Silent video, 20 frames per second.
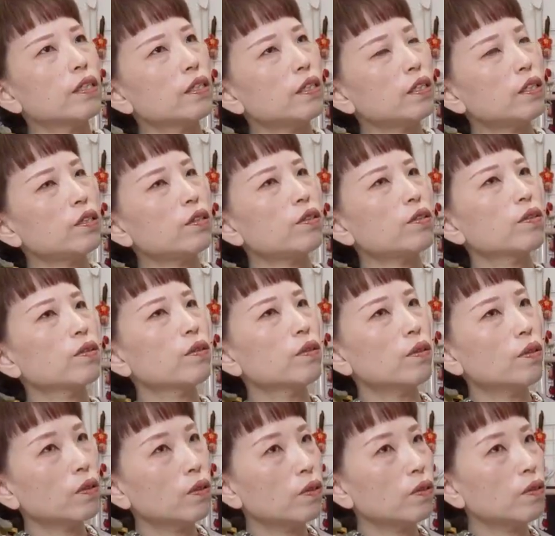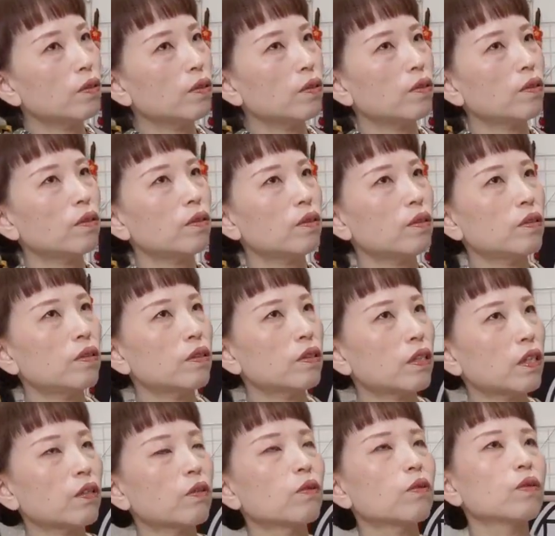にじゅうごど
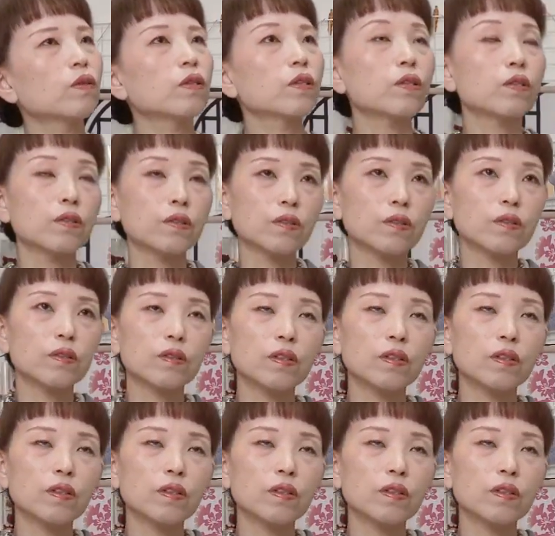最高気温